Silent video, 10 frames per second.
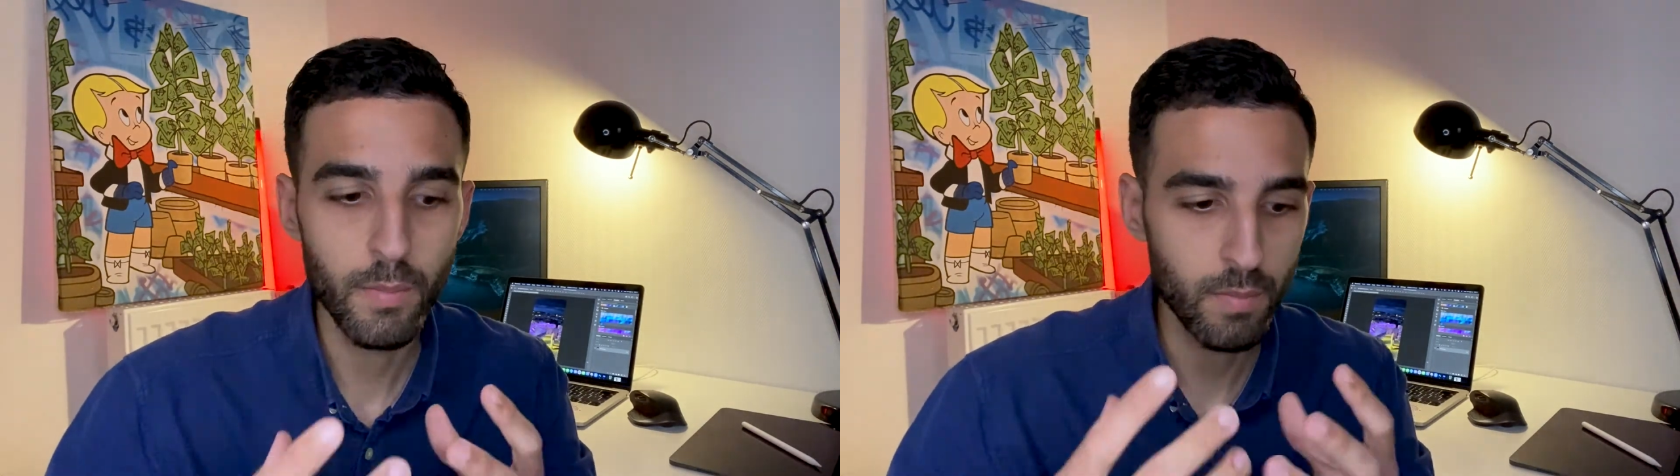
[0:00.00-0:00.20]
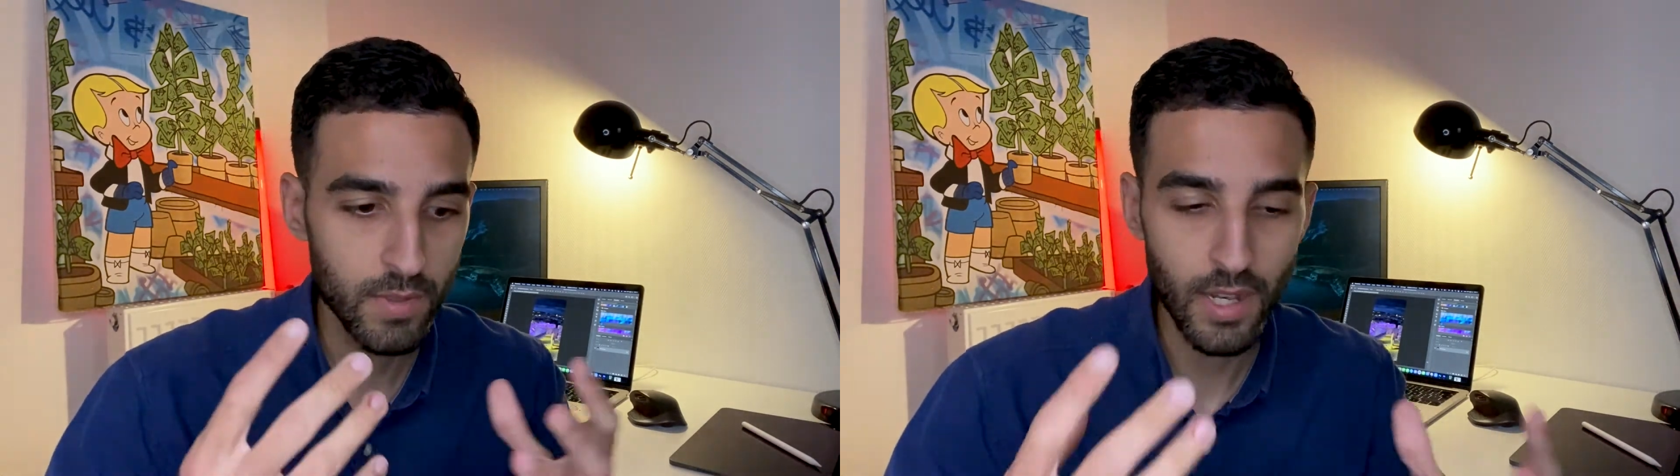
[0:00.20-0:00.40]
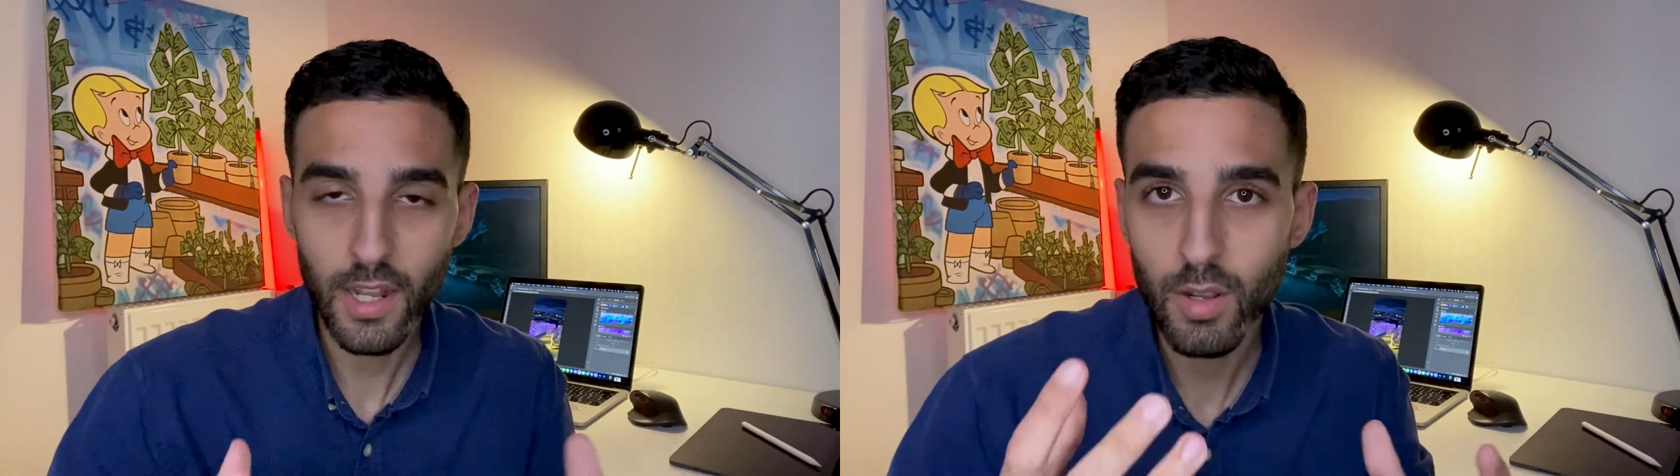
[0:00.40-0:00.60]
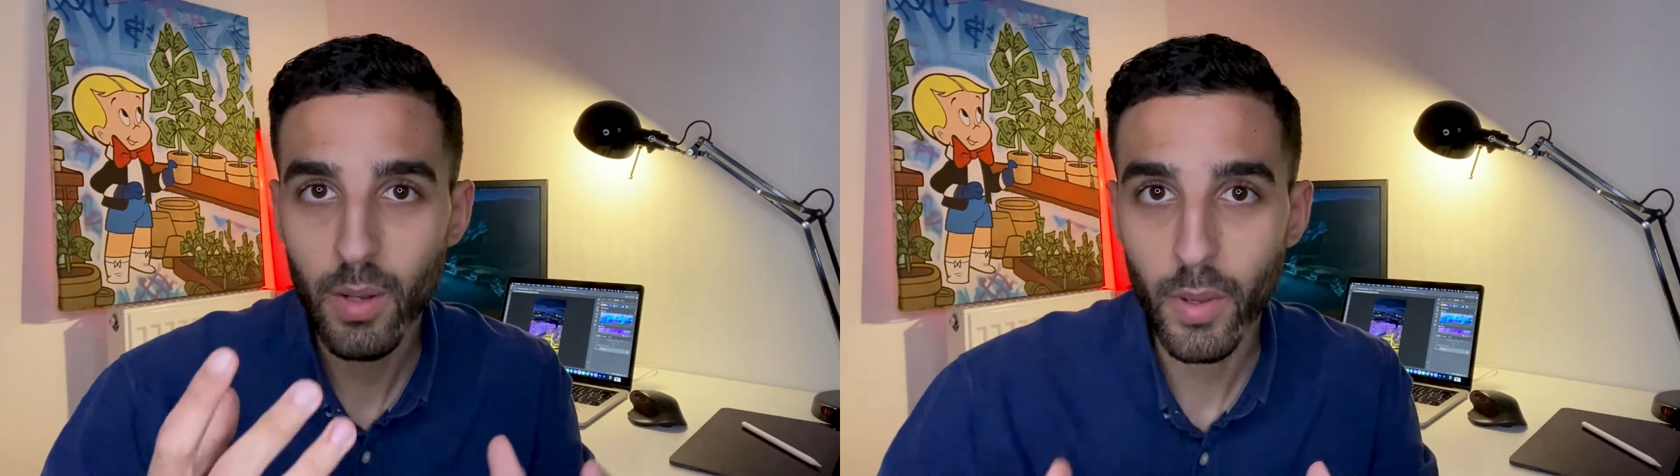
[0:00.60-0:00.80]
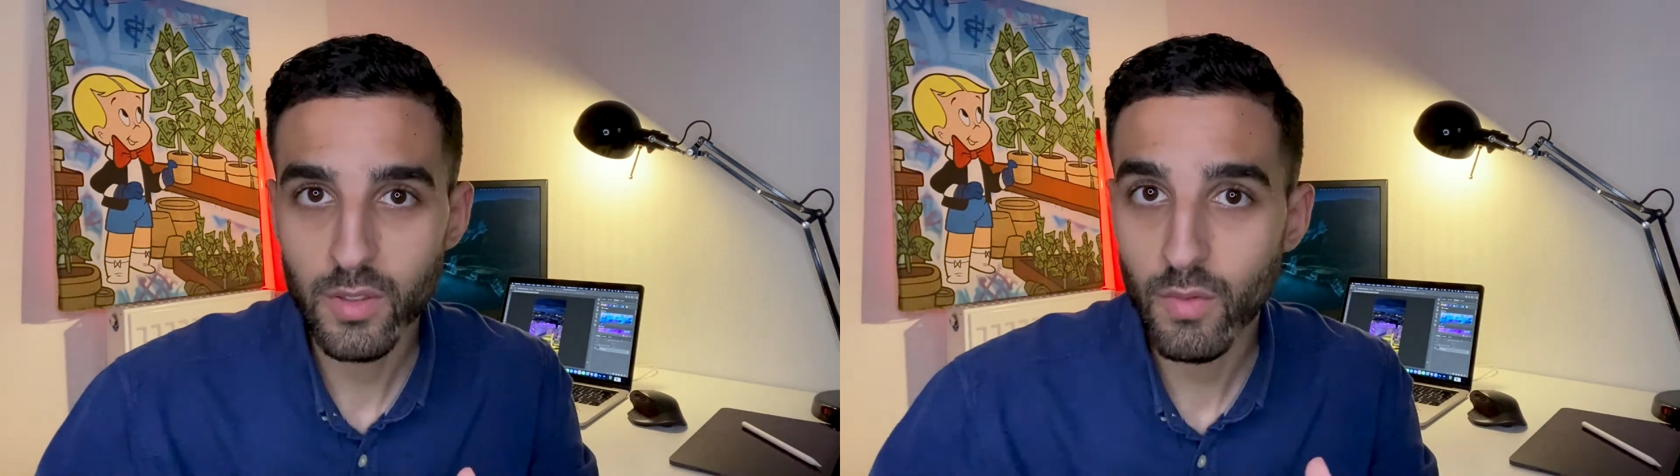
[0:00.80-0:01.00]
c'est là que les
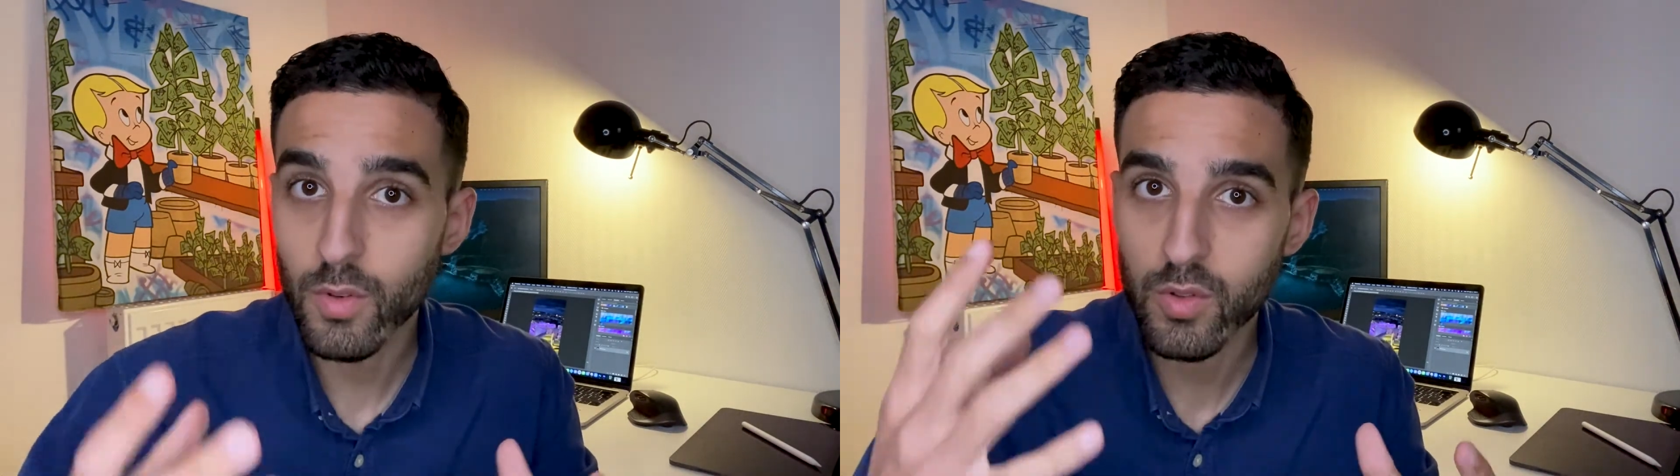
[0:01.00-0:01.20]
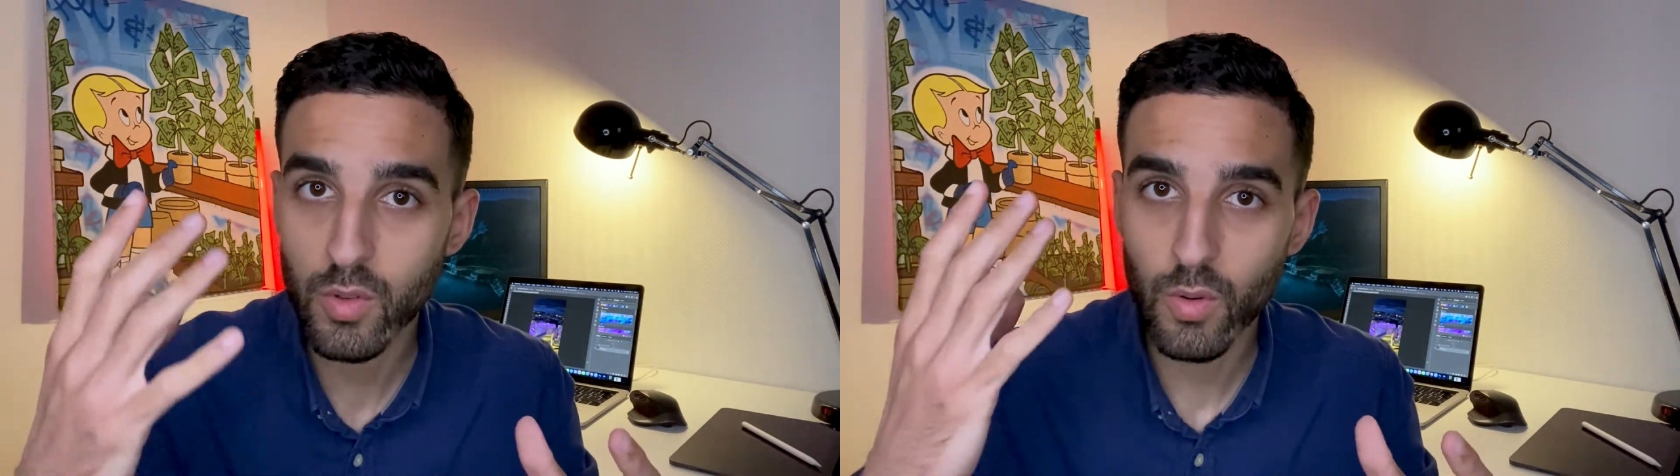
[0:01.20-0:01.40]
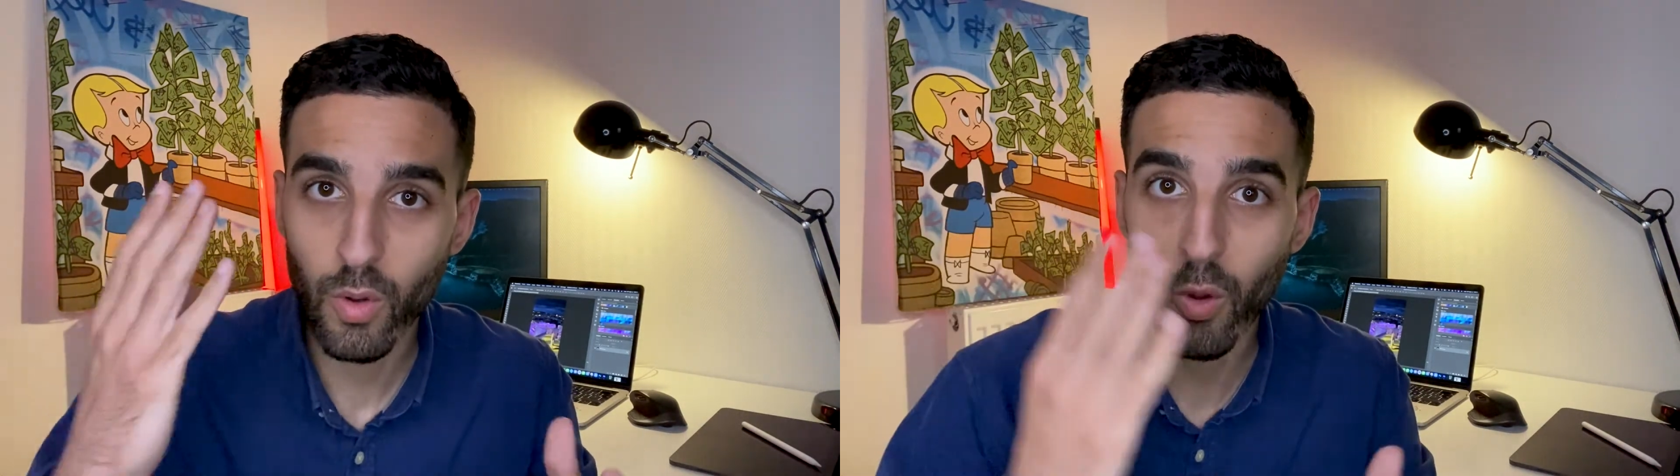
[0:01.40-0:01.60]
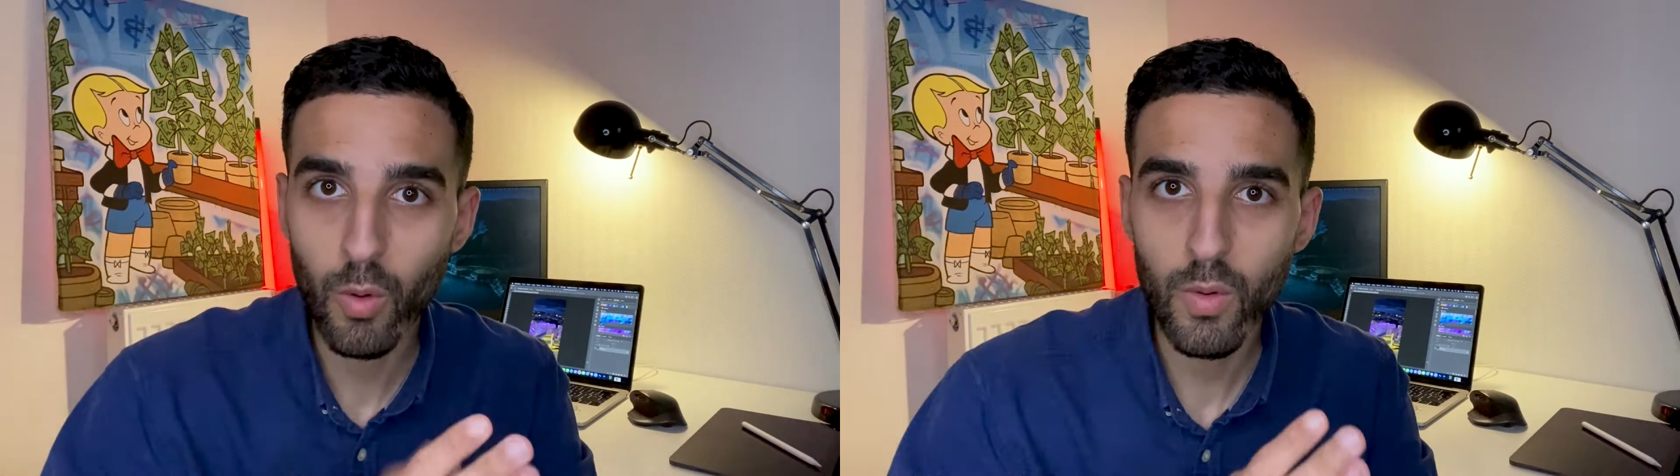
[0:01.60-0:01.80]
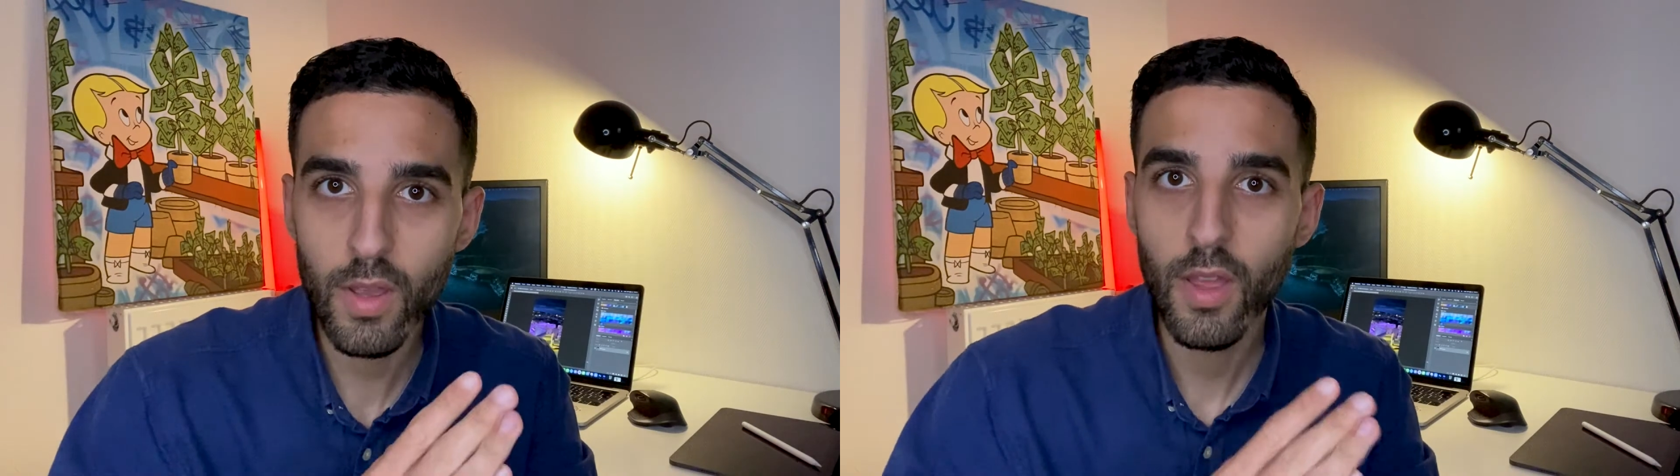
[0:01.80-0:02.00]
personnes vont se
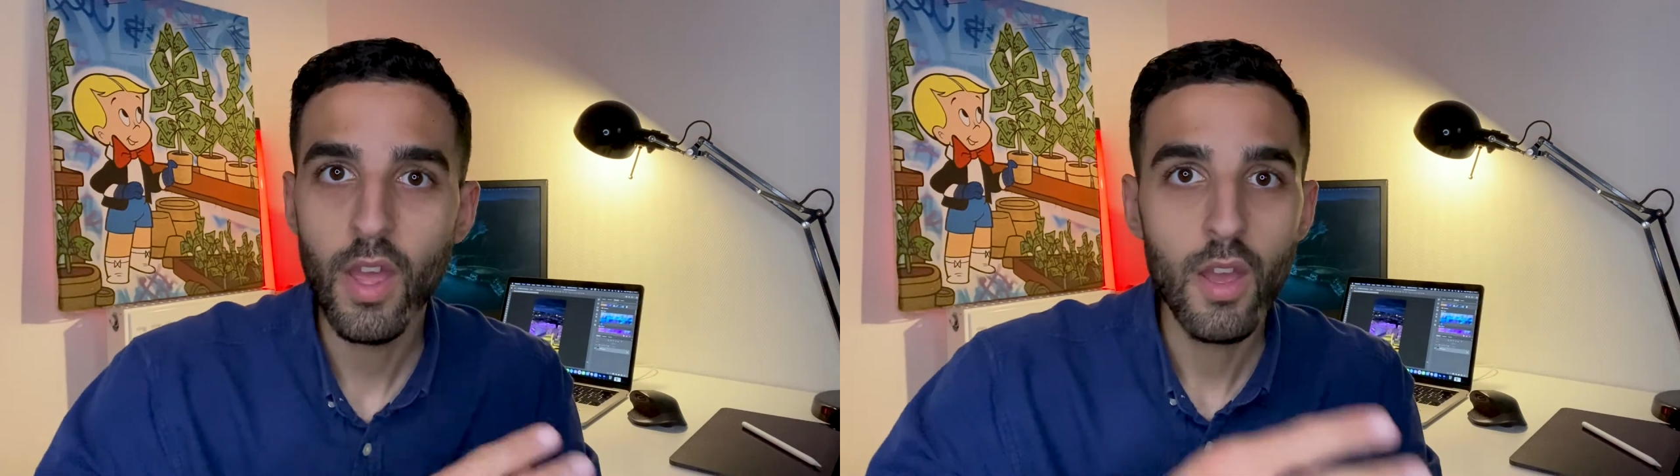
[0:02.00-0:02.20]
ruer,